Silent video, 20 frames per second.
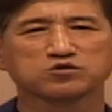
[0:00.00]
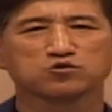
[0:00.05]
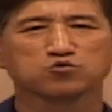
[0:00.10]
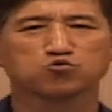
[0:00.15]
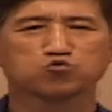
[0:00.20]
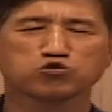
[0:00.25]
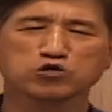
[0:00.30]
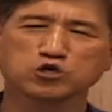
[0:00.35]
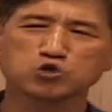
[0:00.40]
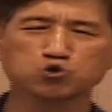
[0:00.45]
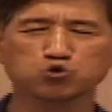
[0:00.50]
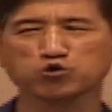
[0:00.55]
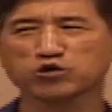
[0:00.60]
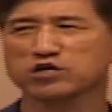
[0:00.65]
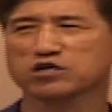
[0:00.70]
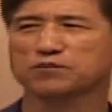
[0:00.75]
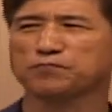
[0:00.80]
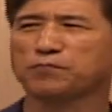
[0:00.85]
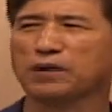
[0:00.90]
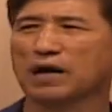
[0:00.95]
우리
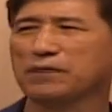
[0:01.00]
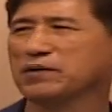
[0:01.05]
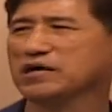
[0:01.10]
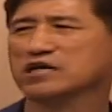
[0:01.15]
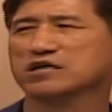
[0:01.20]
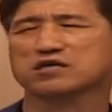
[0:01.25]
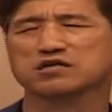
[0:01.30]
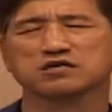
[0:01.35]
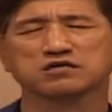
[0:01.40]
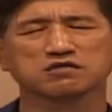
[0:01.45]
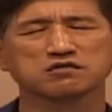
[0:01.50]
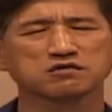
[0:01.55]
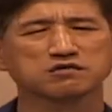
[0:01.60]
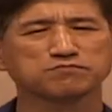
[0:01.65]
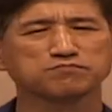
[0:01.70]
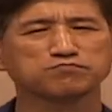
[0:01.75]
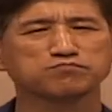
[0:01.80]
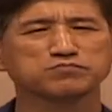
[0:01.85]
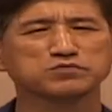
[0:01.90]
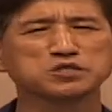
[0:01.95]
주위에는 바벨이
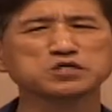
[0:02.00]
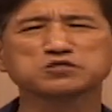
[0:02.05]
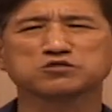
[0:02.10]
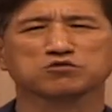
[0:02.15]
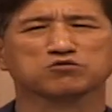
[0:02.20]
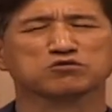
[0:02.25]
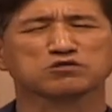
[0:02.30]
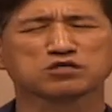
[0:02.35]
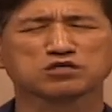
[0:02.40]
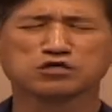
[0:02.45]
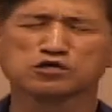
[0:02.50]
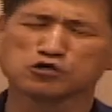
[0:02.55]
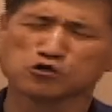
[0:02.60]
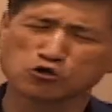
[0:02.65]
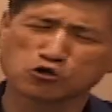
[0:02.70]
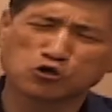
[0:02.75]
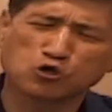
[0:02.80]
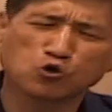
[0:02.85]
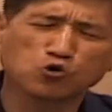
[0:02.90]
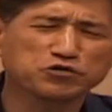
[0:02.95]
있어요.
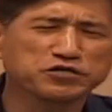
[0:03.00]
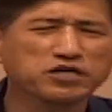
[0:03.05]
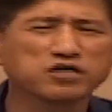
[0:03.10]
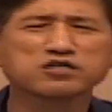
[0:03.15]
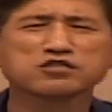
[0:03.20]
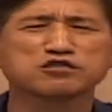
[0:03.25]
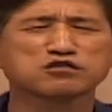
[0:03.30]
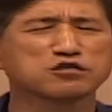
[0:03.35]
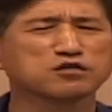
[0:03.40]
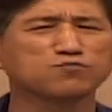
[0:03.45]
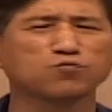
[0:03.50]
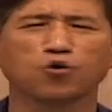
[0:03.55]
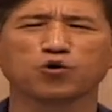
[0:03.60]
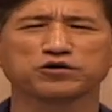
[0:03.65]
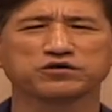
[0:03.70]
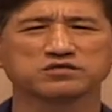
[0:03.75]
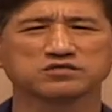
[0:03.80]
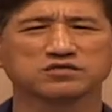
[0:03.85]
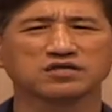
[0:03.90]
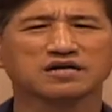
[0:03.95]
더러운 영들이
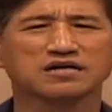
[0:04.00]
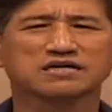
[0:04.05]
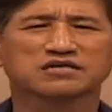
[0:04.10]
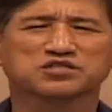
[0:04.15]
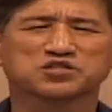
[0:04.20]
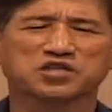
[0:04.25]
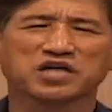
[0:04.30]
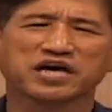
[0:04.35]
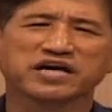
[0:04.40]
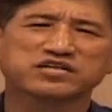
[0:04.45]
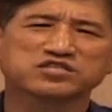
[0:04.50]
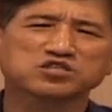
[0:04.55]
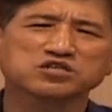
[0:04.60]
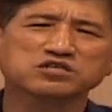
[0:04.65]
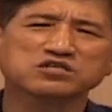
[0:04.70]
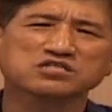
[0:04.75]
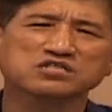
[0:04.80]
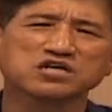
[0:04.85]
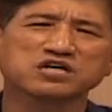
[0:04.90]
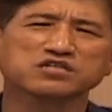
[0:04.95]
모이는
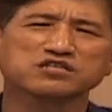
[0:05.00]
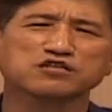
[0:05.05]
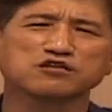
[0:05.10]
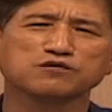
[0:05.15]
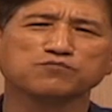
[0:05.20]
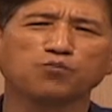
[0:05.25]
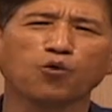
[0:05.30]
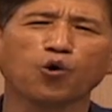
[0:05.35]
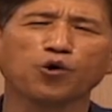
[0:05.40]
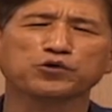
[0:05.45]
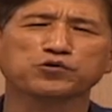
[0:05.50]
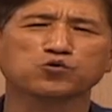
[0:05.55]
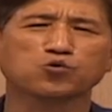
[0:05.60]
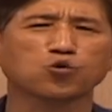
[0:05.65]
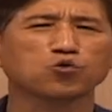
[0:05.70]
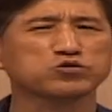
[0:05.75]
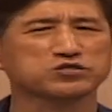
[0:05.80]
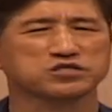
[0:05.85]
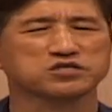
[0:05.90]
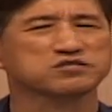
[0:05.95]
대적자들이 모이는
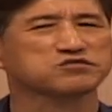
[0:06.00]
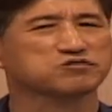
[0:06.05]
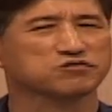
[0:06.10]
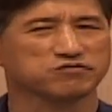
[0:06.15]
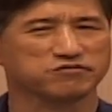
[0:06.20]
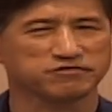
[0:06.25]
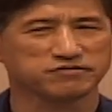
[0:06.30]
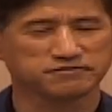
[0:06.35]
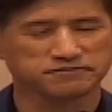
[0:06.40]
곳이 있어요.